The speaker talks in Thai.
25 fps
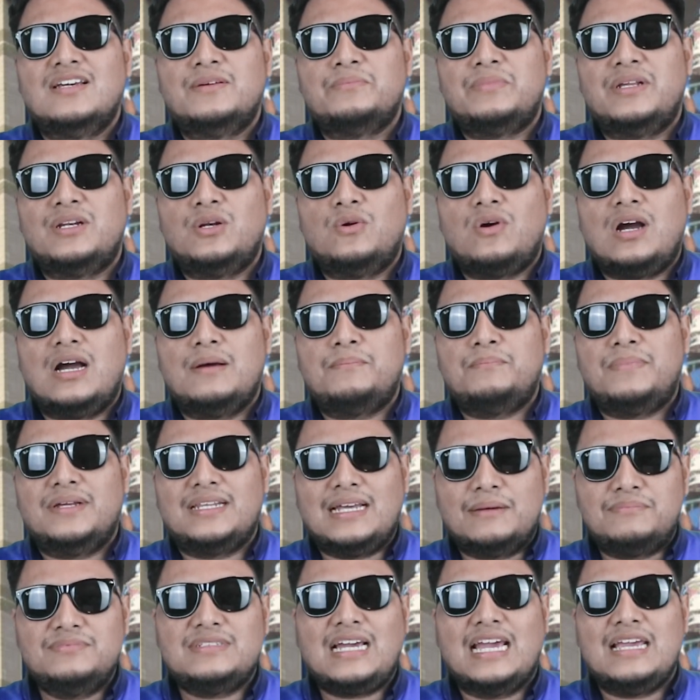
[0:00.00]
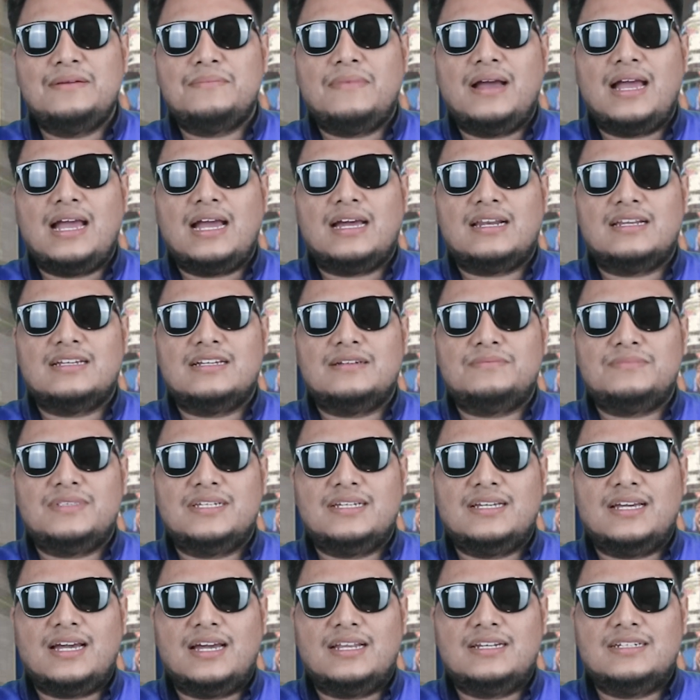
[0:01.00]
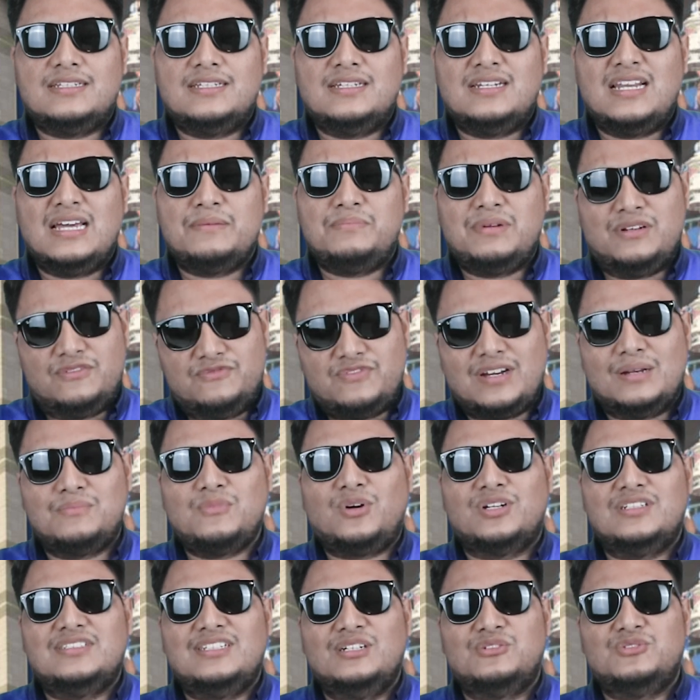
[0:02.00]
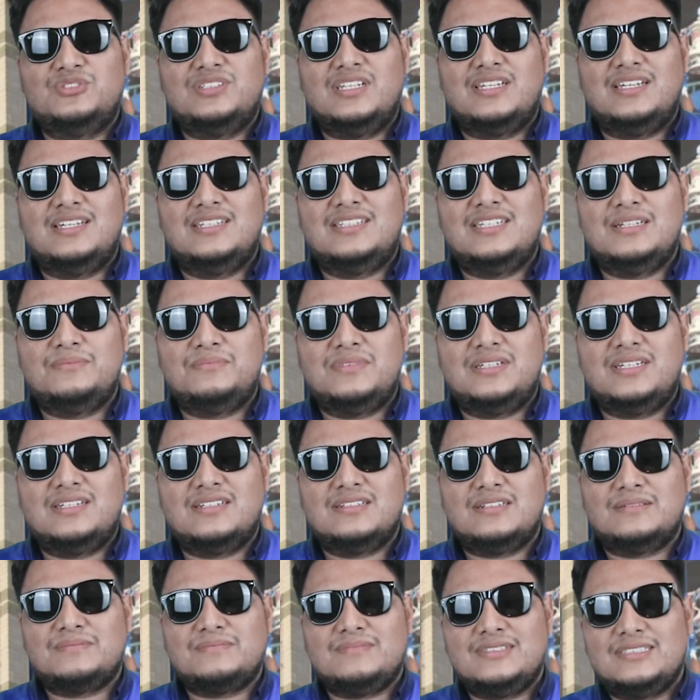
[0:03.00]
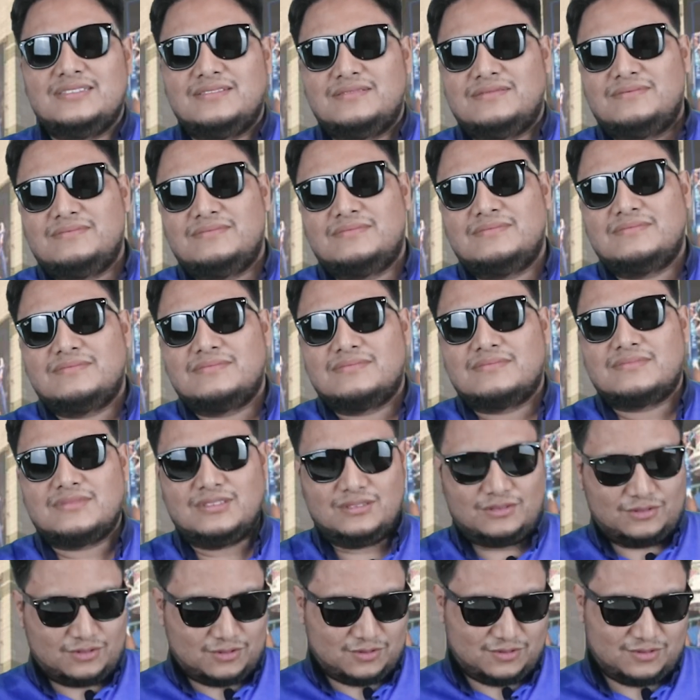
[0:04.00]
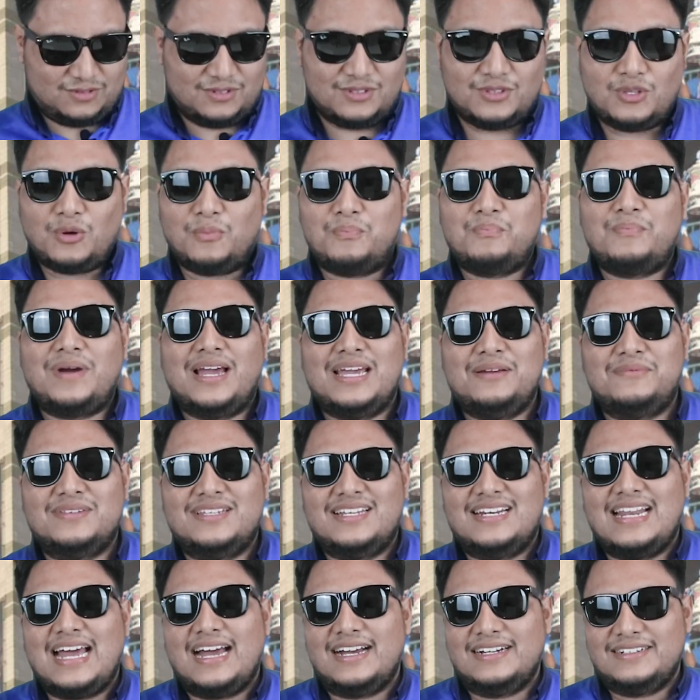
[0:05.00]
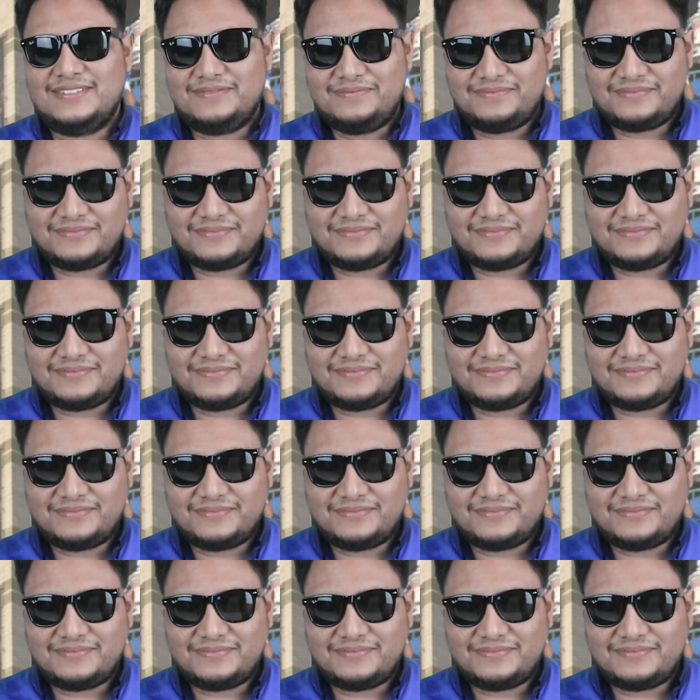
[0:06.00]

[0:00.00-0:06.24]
เป็นความประทับใจมากนะครับในการที่ได้เป็นแฟนบอลเชลซีทีมนี้นะครับโอ้ตบใหม่มันจะดัง